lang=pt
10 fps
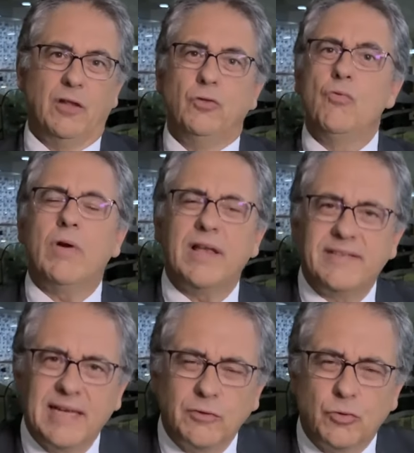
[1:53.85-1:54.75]
Nunca
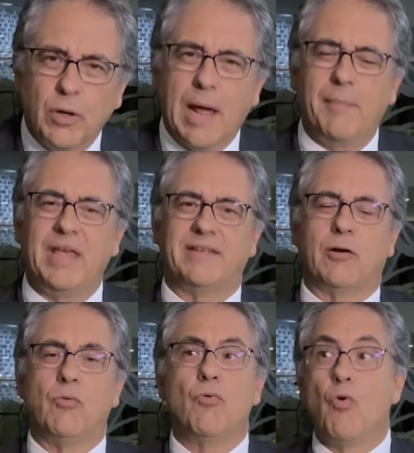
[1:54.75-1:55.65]
sentou na mesa
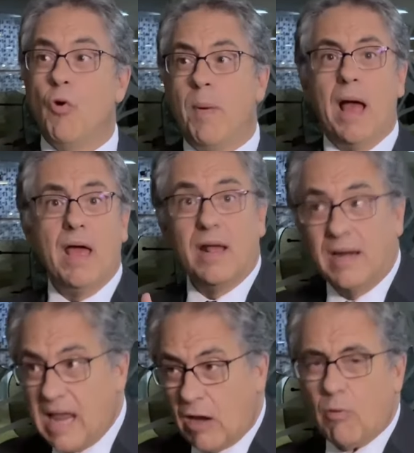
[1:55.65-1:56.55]
com Cuba
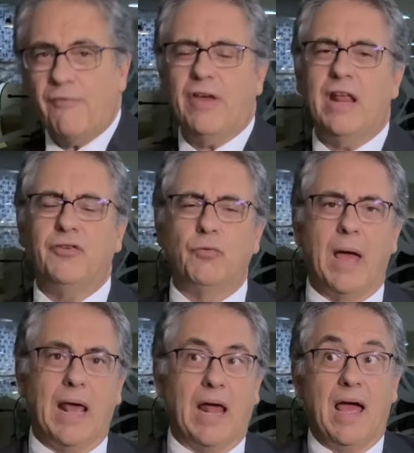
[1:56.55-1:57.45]
nem com a
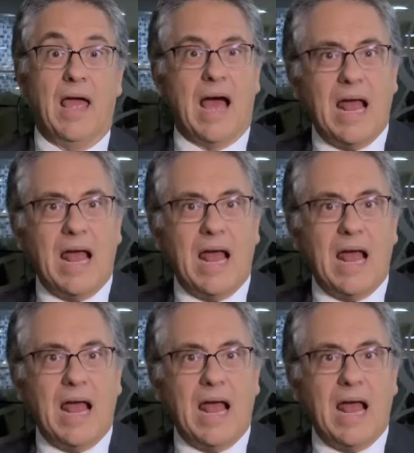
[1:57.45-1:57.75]
Venezuela.